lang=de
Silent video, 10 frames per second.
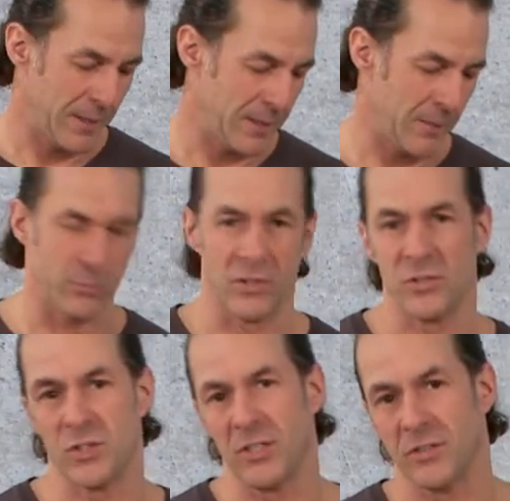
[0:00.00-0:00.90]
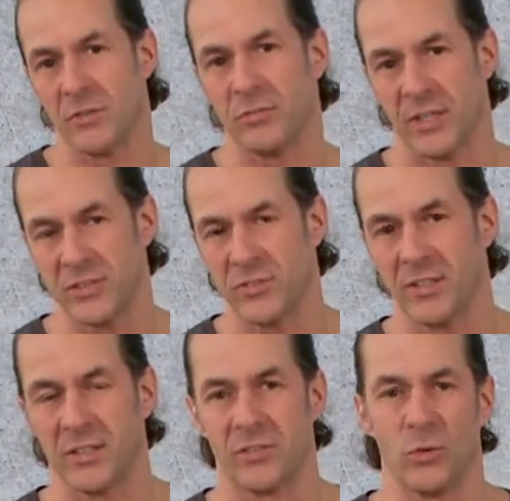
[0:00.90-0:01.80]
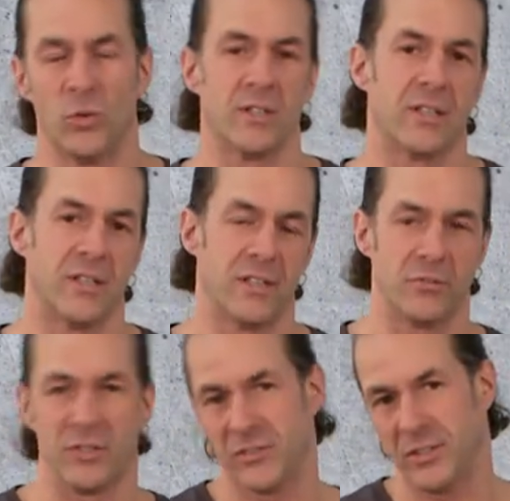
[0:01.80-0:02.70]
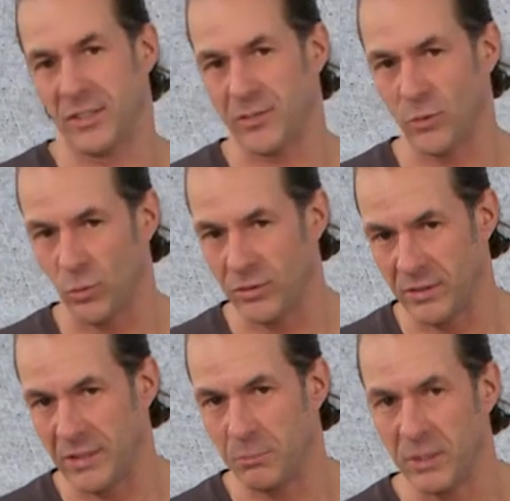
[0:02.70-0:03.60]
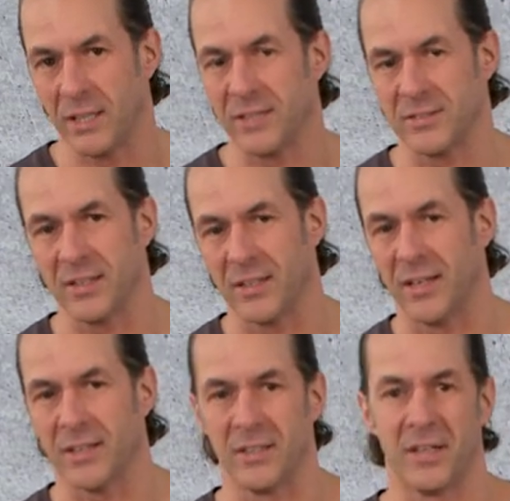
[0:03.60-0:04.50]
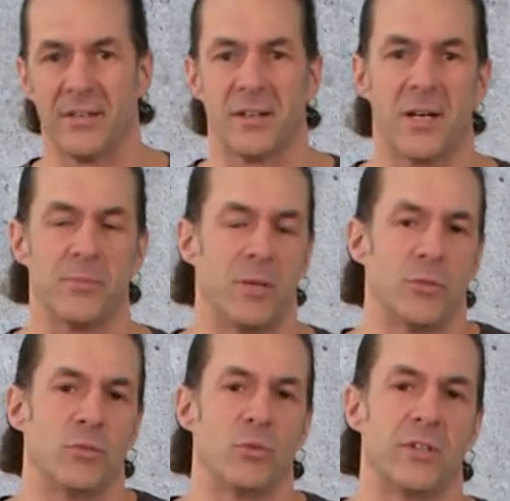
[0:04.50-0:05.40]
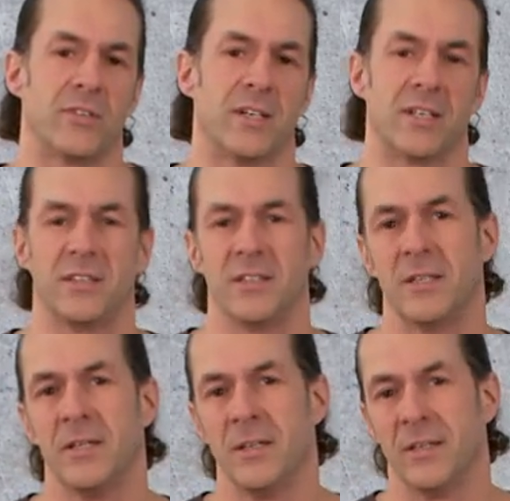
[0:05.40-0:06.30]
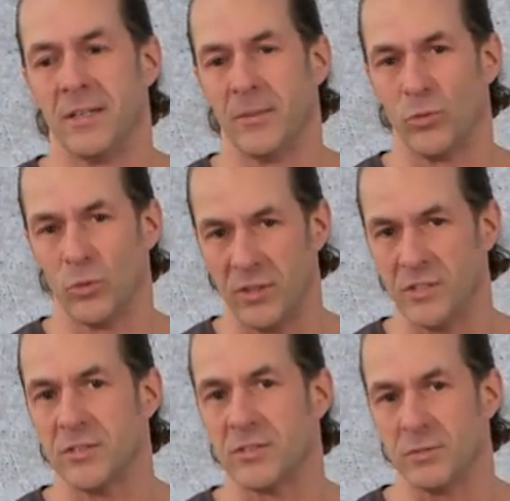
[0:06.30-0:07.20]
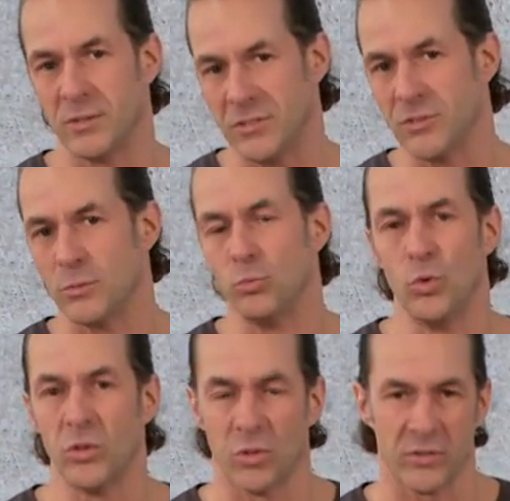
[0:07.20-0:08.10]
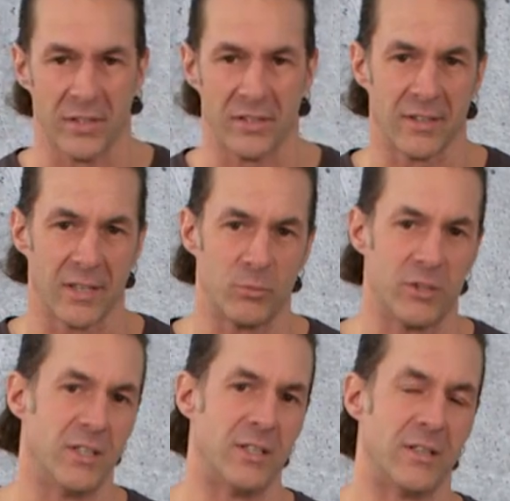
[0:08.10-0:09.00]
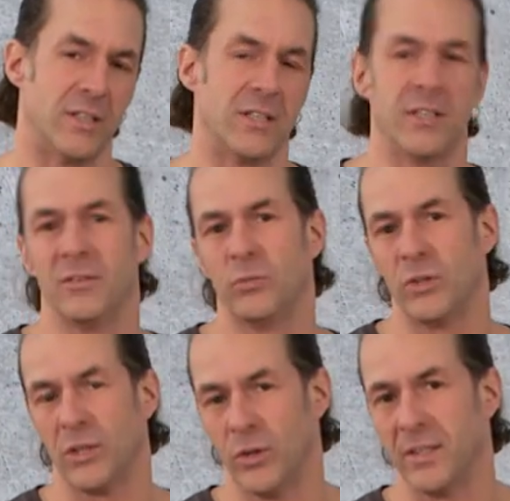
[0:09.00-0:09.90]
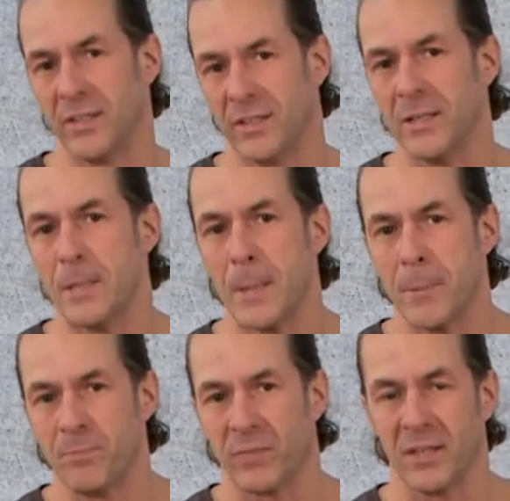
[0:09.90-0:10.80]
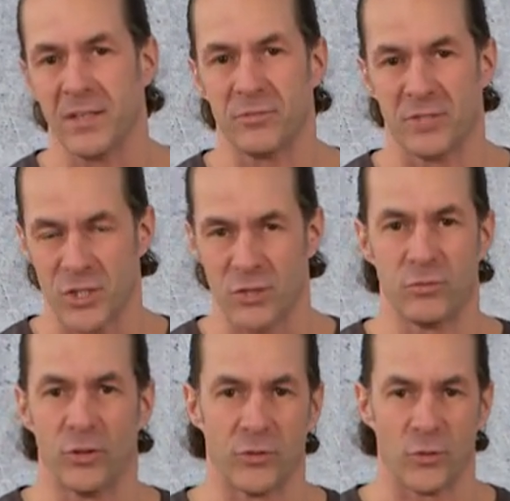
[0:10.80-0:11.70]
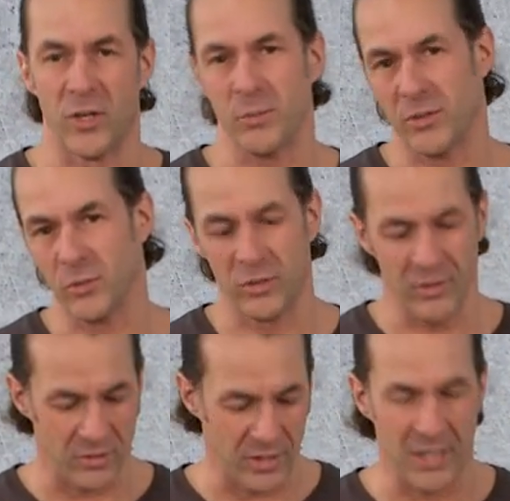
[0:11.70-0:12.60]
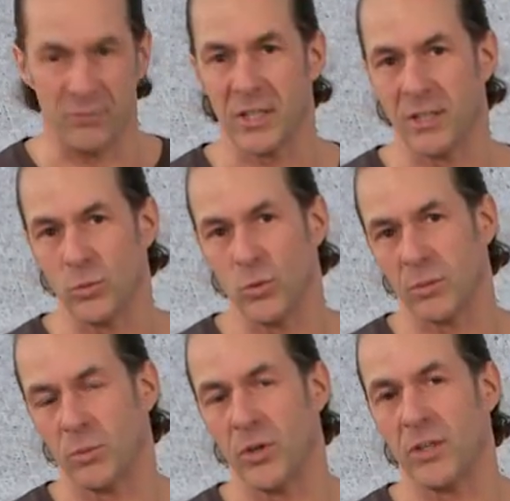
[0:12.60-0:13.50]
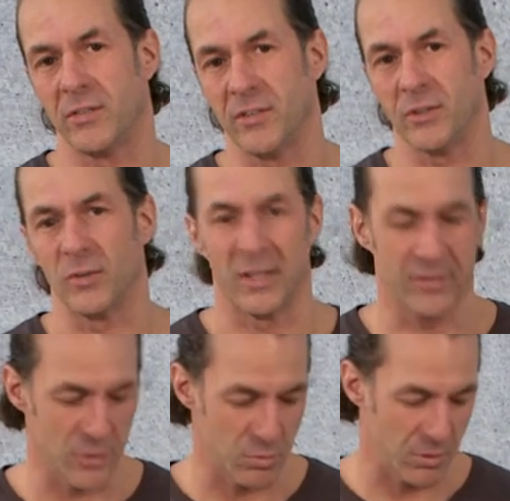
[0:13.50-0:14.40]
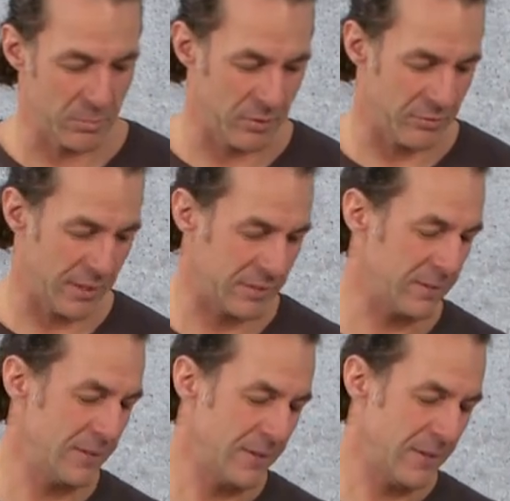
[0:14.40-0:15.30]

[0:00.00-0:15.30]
Ähm, das ist diese Faszination dran, die Faszination, die wir als Terrarianer haben, aber ich würde sagen, die, ähm, so dieses, dieses Mythos an den Reptilien, ne? die, wo die Leute ja äh, fast davon träumen, so diese ewige Jugend, man häutet sich und alles ist wieder perfekt.